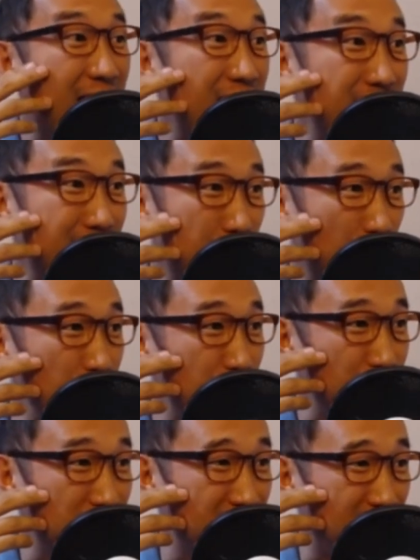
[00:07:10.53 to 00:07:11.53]
당하니까
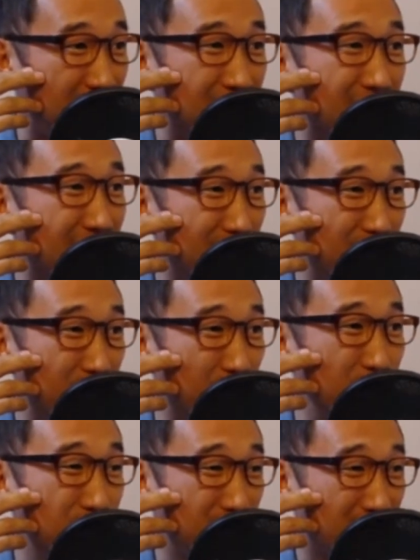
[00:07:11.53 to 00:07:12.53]
꼼수지 안 당하면
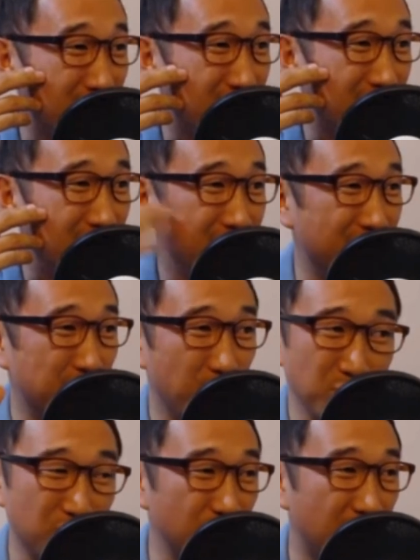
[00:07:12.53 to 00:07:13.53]
꼼수는 아니잖아요. 이거는
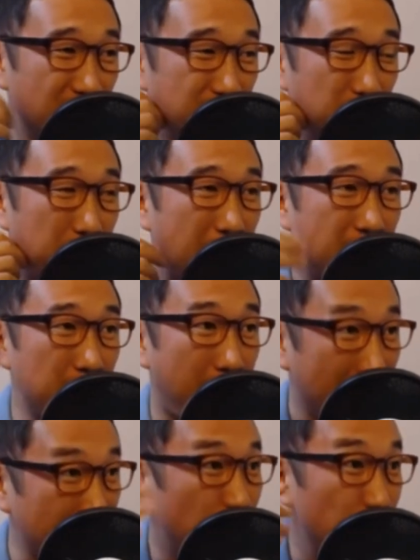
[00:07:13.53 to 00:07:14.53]
꼼수는 아니고 백이
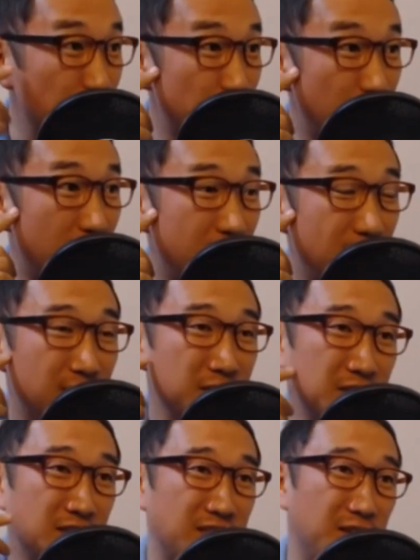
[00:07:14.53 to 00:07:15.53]
많이 두는
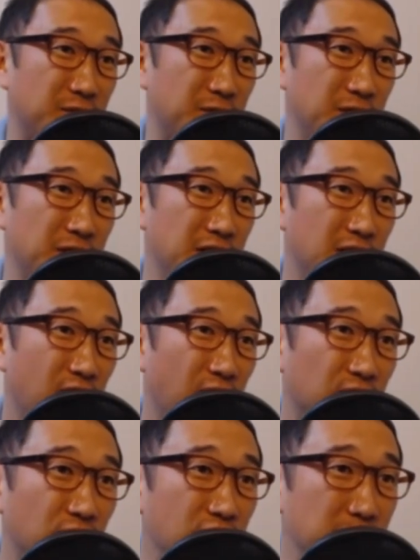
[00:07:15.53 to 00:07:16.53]
수예요. 실제로.
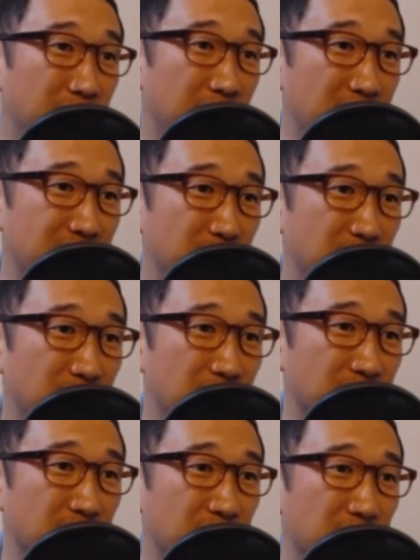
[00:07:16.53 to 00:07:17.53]
어떤 의미가
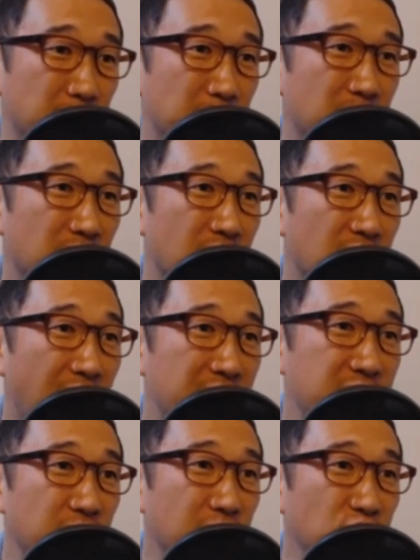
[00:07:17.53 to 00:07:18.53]
있냐면 아
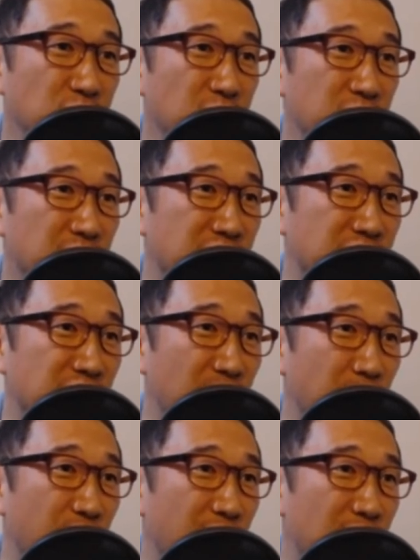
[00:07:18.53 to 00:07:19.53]
이렇게 두면 이렇게
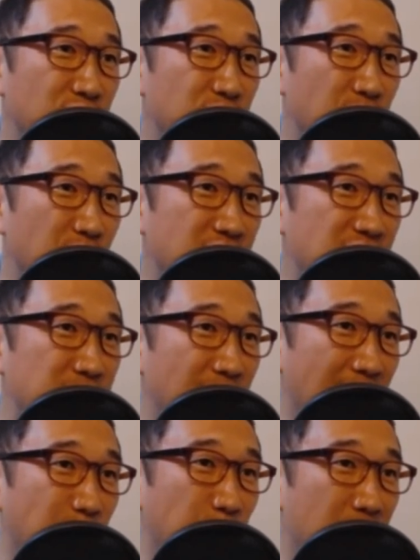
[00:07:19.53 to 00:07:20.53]
지켜버려 가지고 뭔가
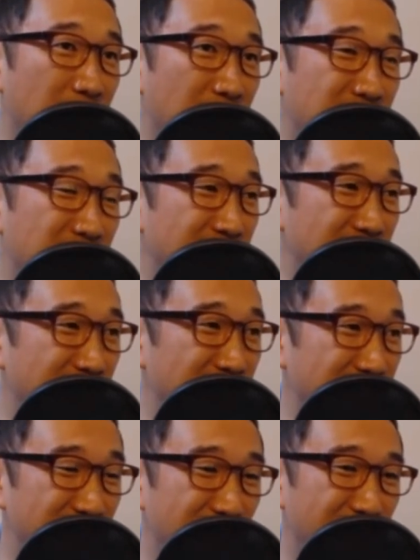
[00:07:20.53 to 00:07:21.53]
집을 알토란 같이 지키는 게
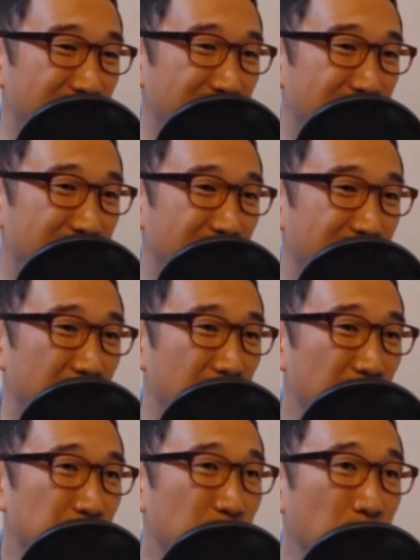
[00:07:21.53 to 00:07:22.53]
싫은 거예요.
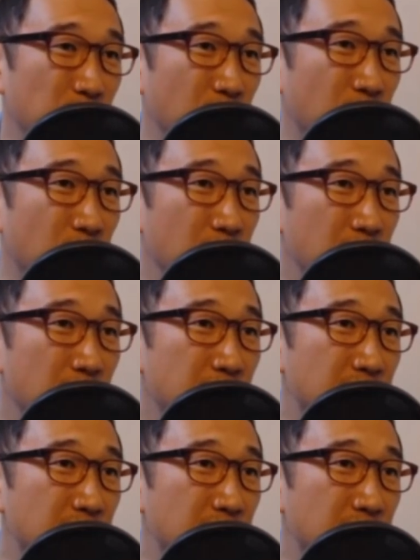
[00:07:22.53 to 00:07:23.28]
그래서 좀 더